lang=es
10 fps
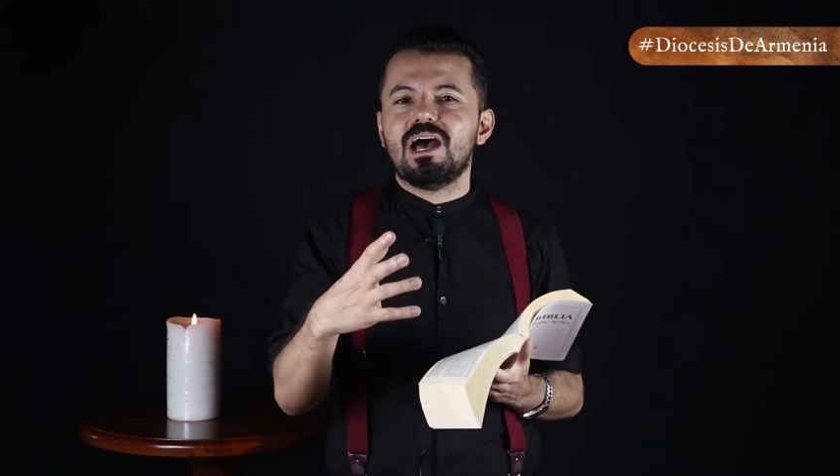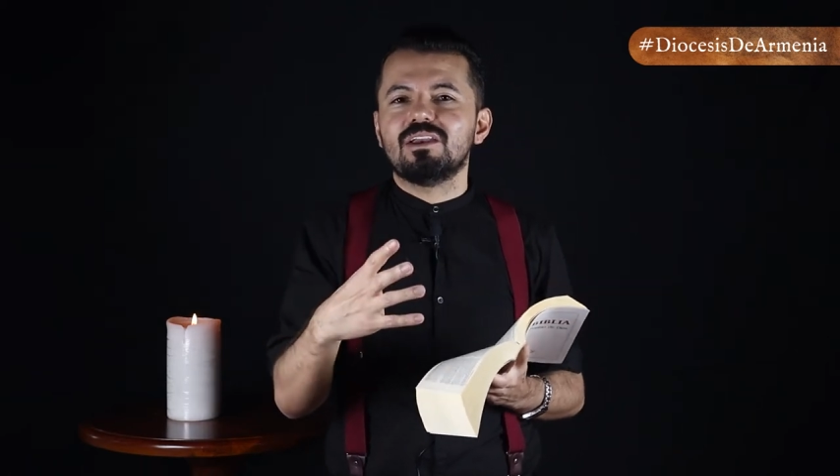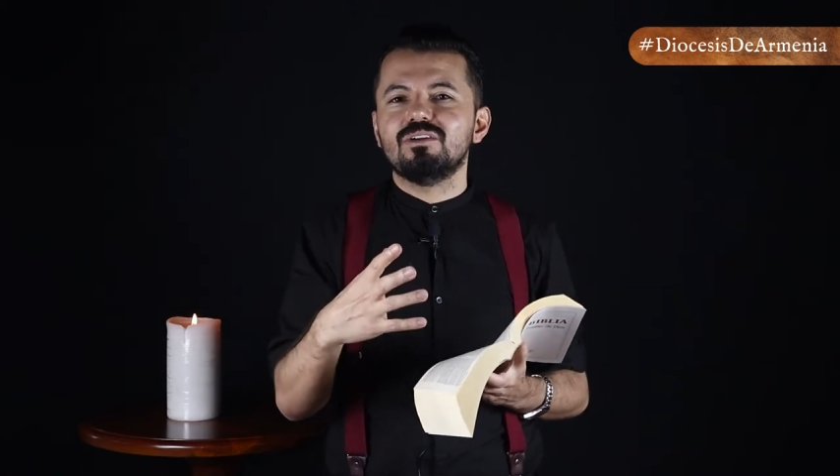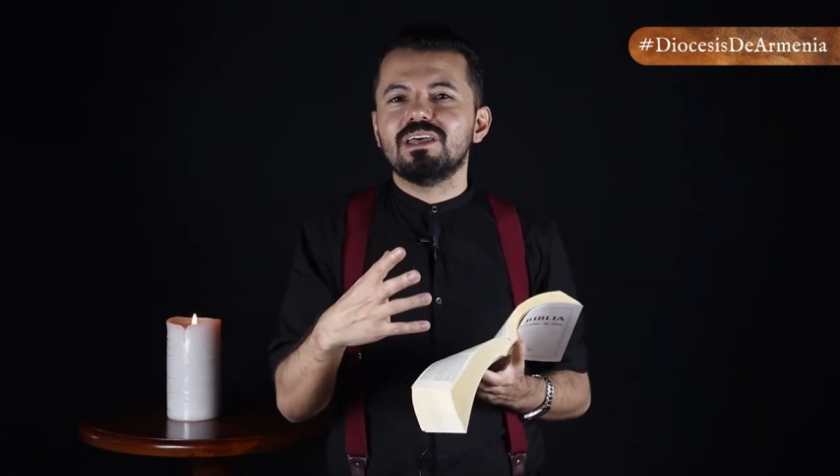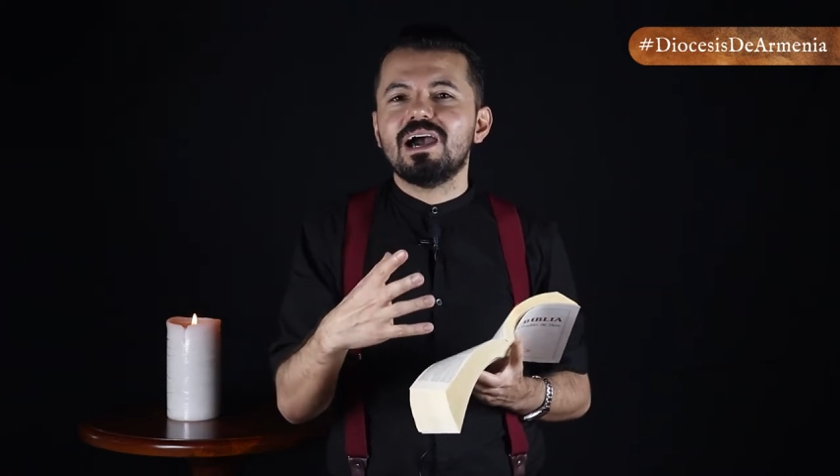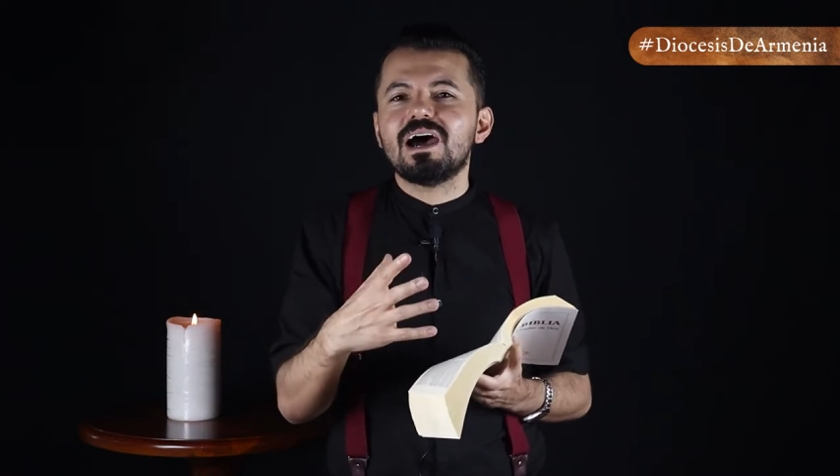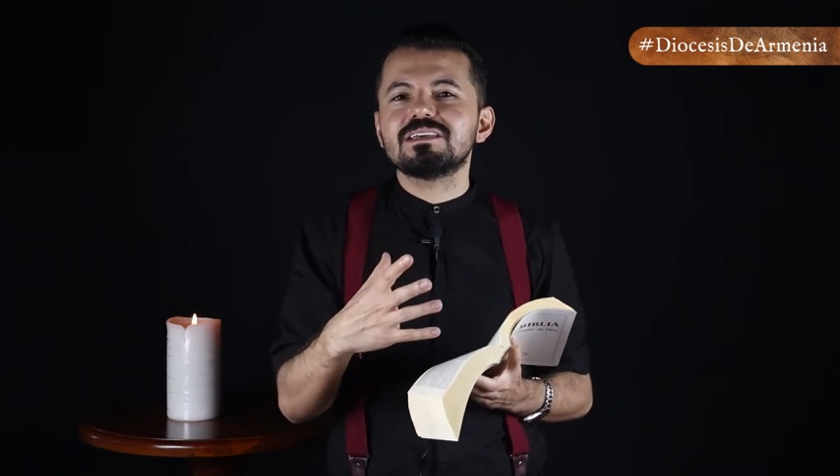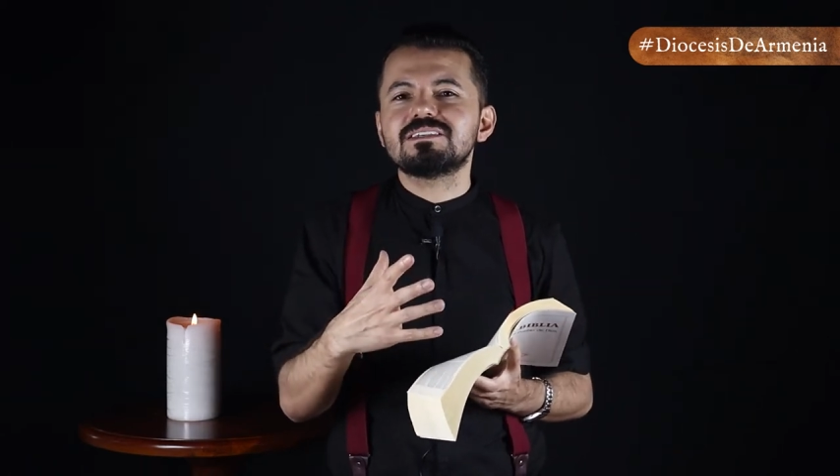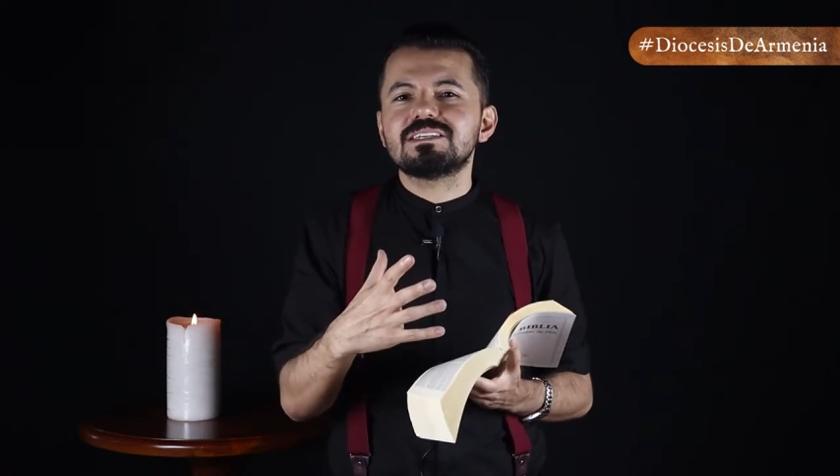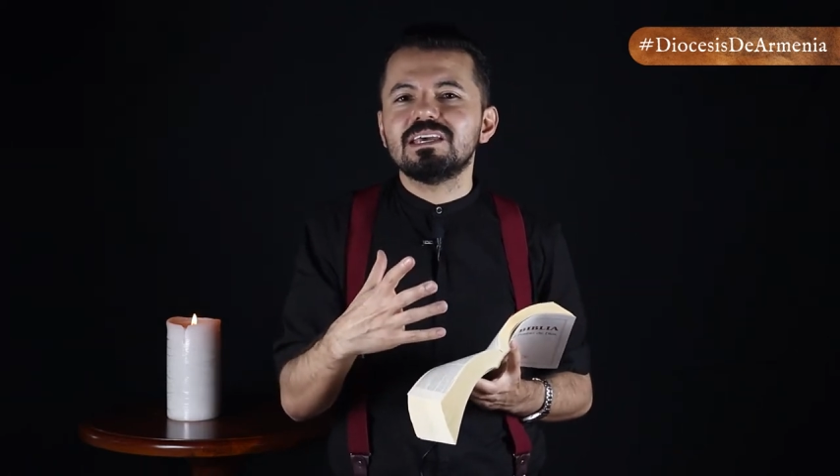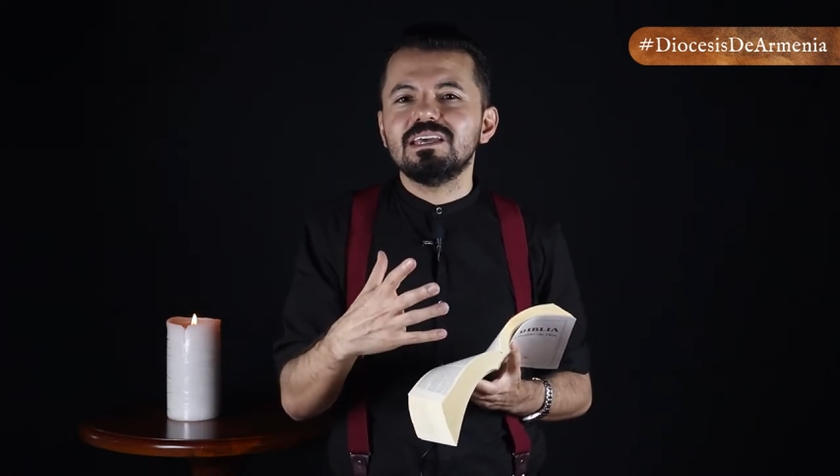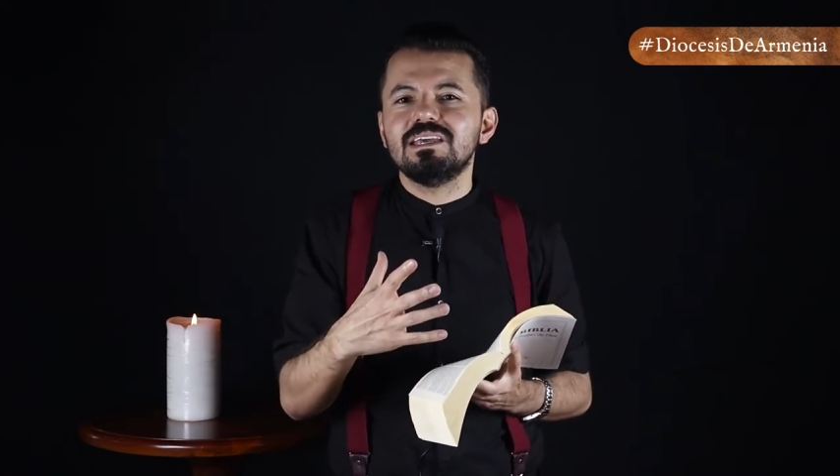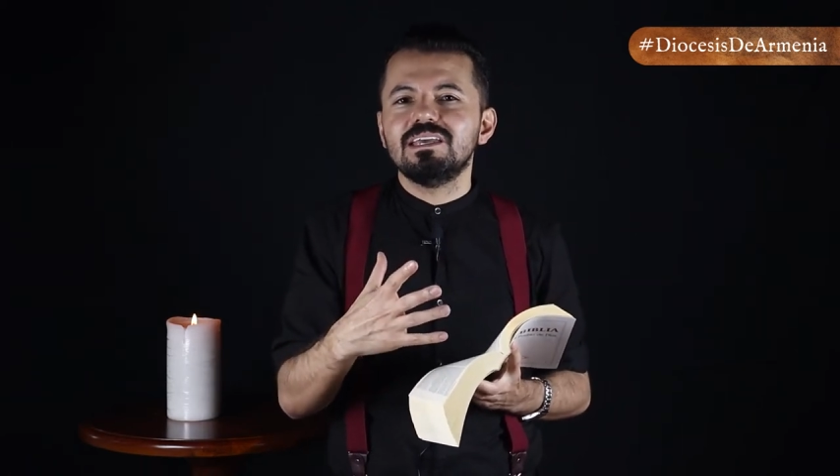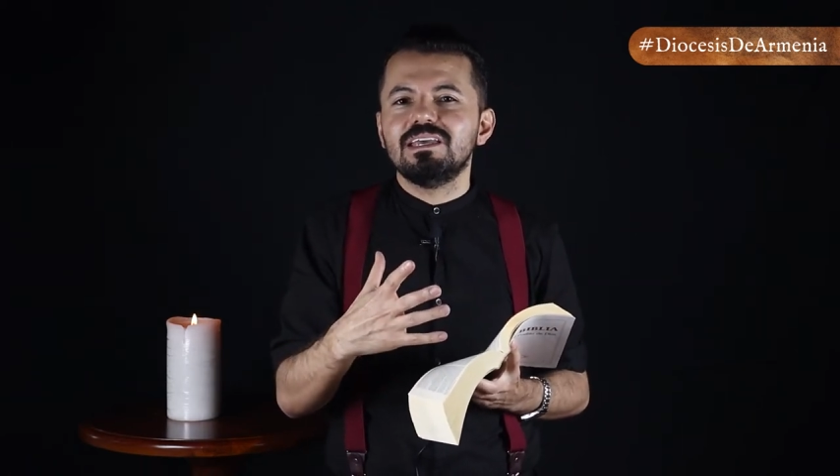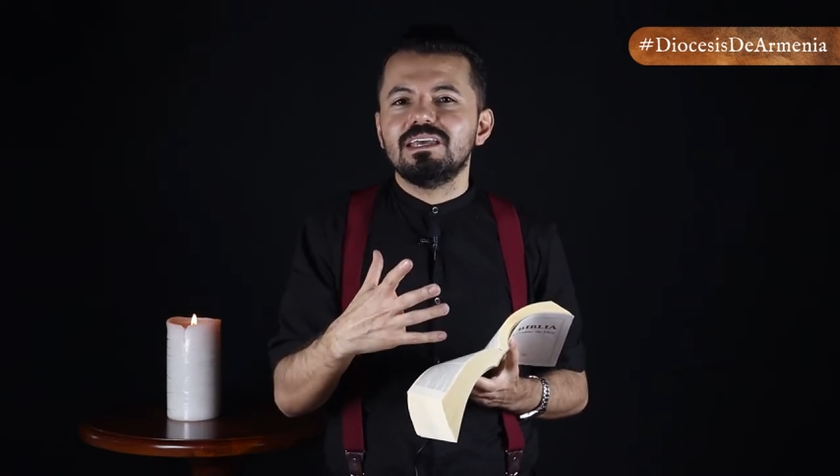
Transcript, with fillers: a no dejarse